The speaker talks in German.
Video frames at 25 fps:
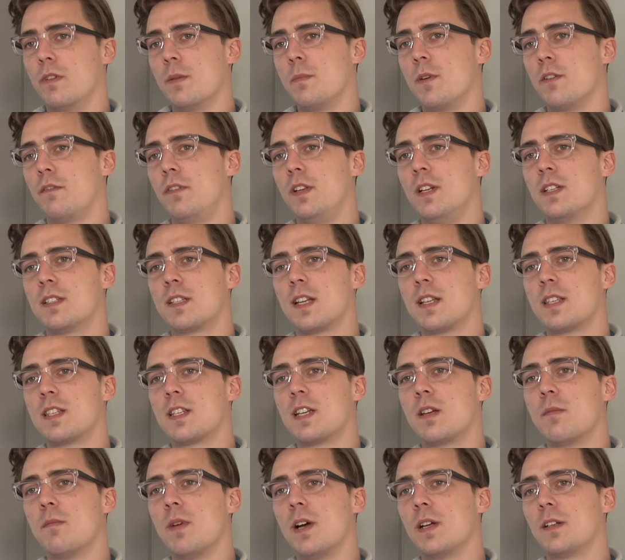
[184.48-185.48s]
wenn man viele Skizzen
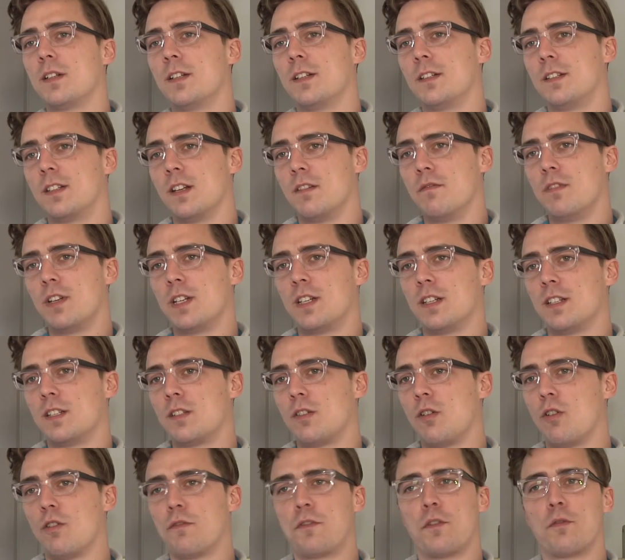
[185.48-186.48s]
gemacht hat, dann wird
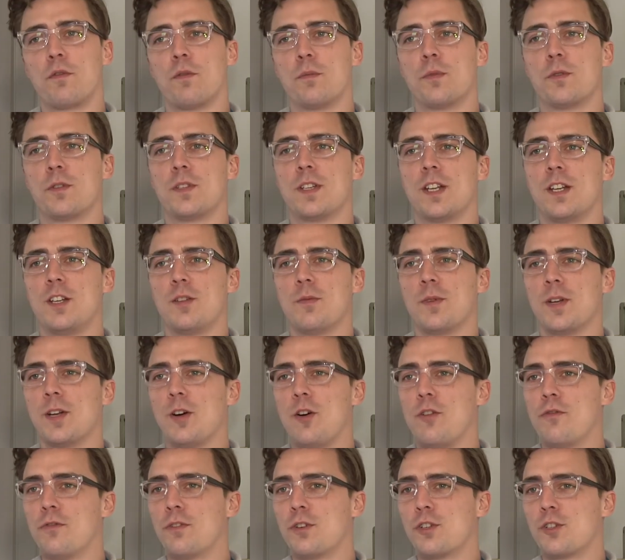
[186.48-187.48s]
das häufig vom Dozenten über den
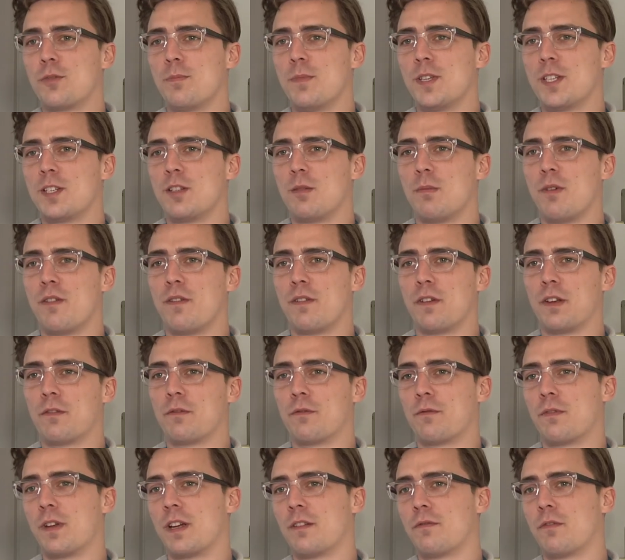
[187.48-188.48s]
Haufen geschmissen und man
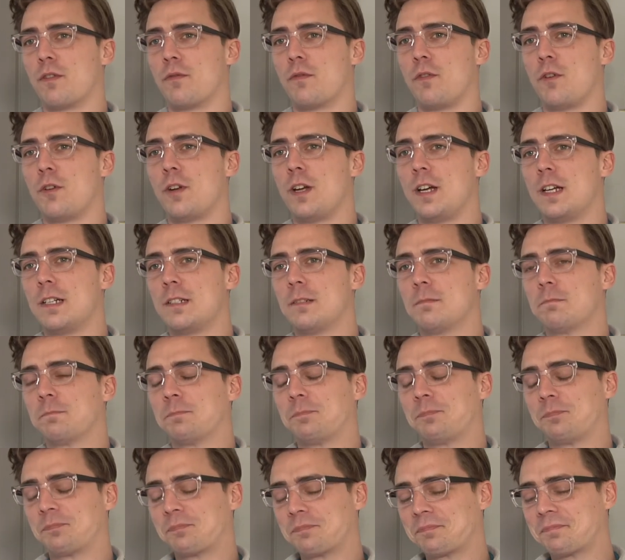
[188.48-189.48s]
fängt von vorne an.
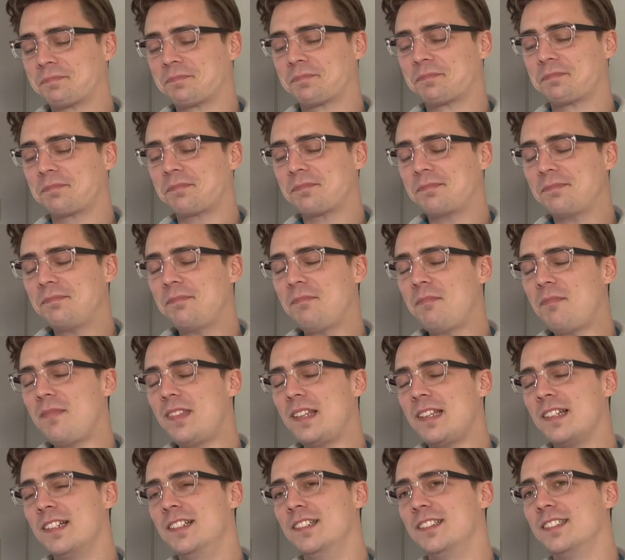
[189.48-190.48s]

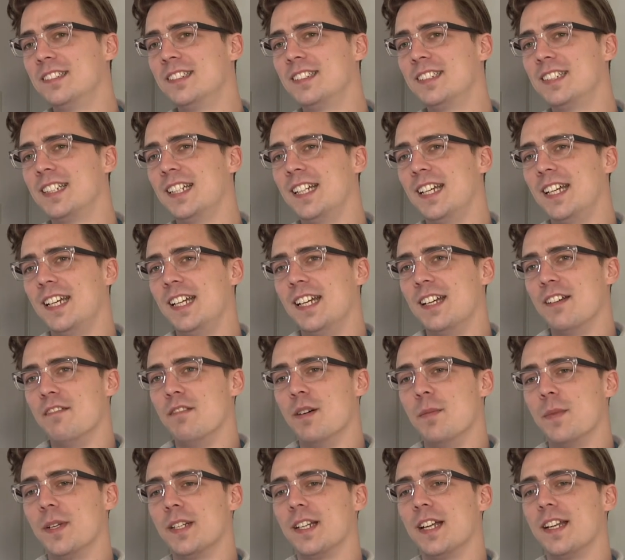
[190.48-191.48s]
Und
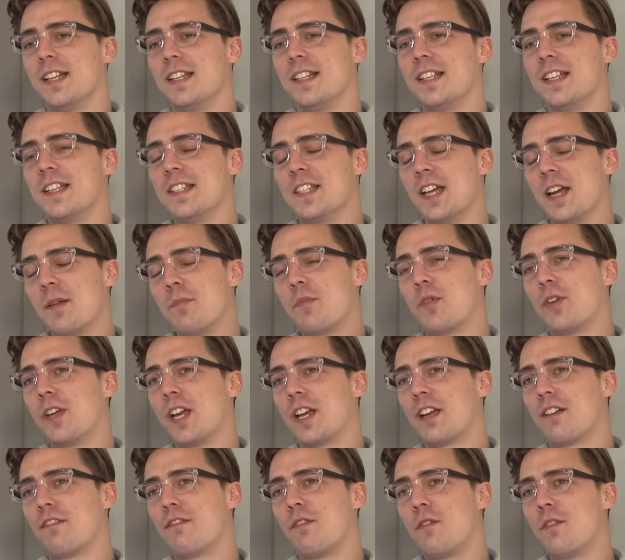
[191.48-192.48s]
wenn man dann sein
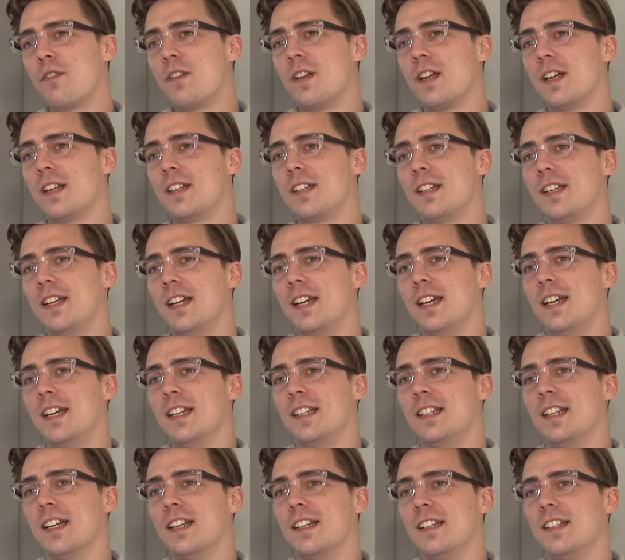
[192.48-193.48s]
Projekt gefunden hat,
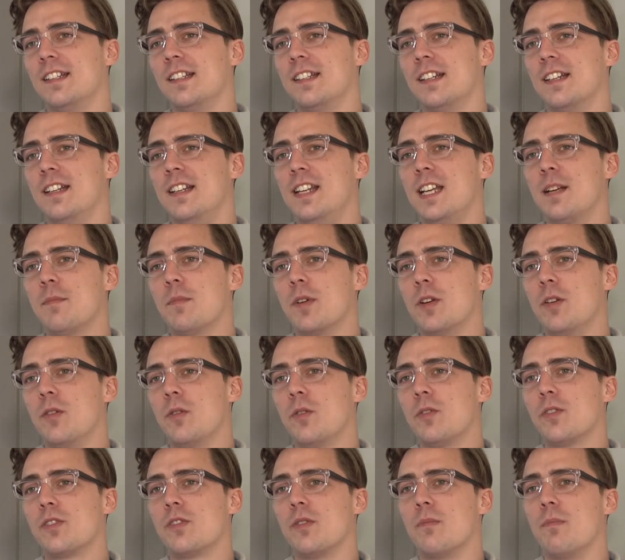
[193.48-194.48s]
dann äh, legt man
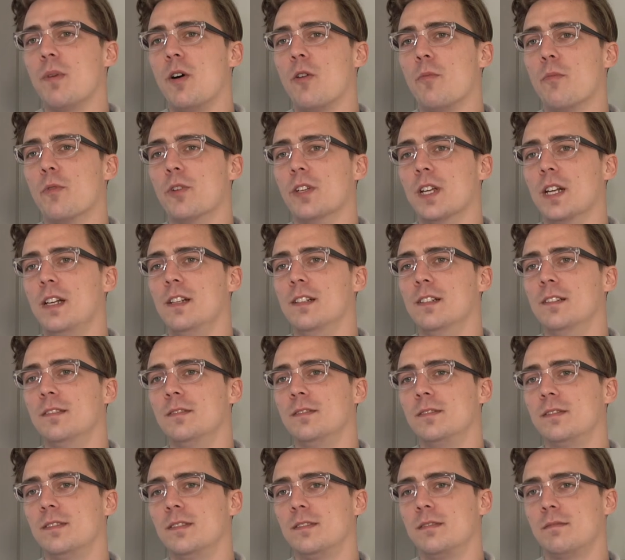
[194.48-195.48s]
los und baut Modelle.
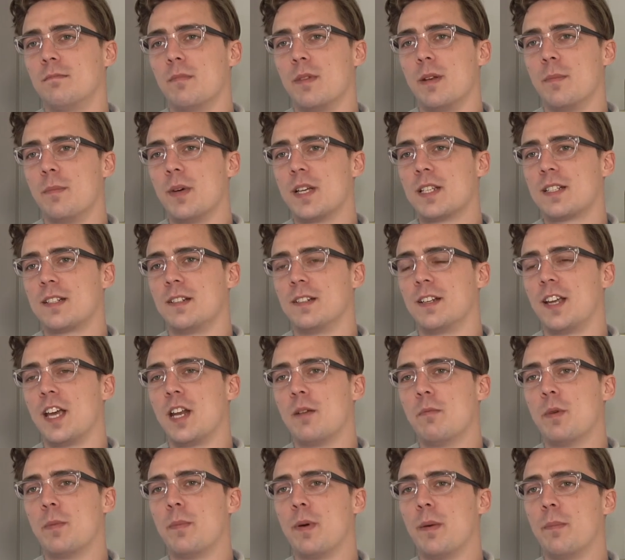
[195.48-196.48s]
Man bastelt
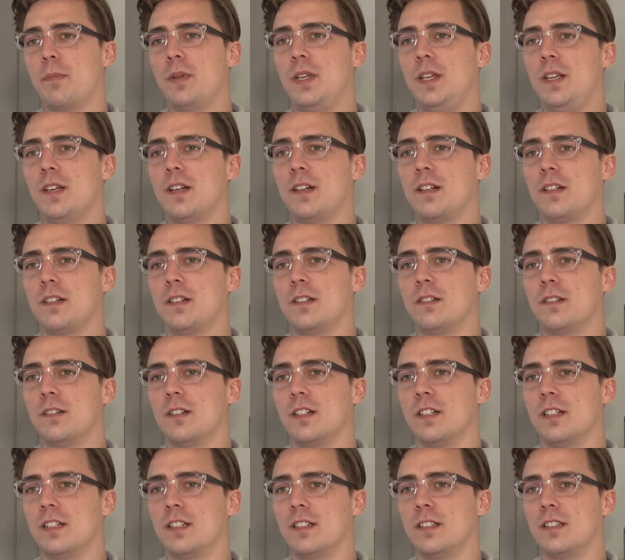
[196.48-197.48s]
gerne mit Papier
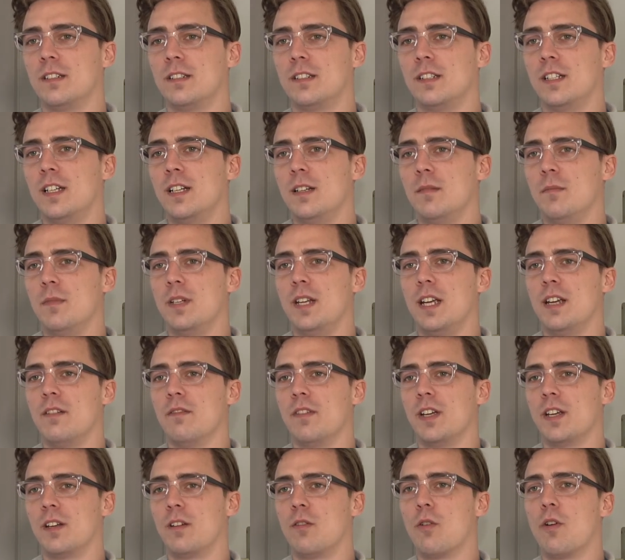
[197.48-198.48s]
oder mit
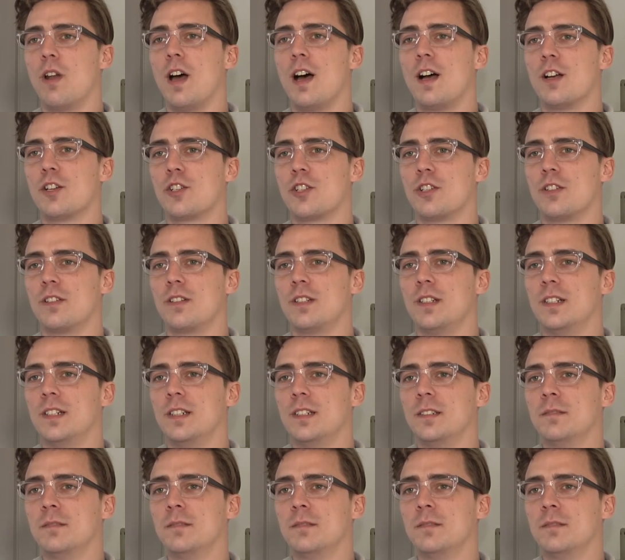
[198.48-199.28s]
irgendwelchen Collagen.